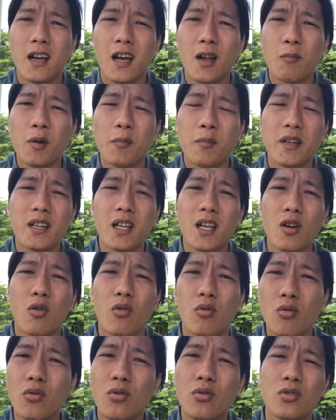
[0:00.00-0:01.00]
kita harus
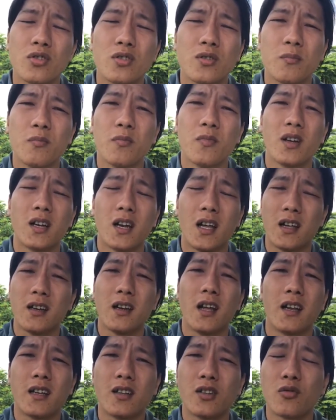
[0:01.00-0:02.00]
bersuara lantang
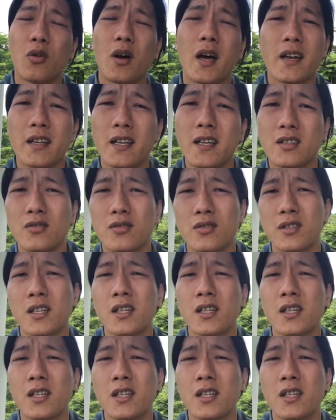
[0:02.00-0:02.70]
menolak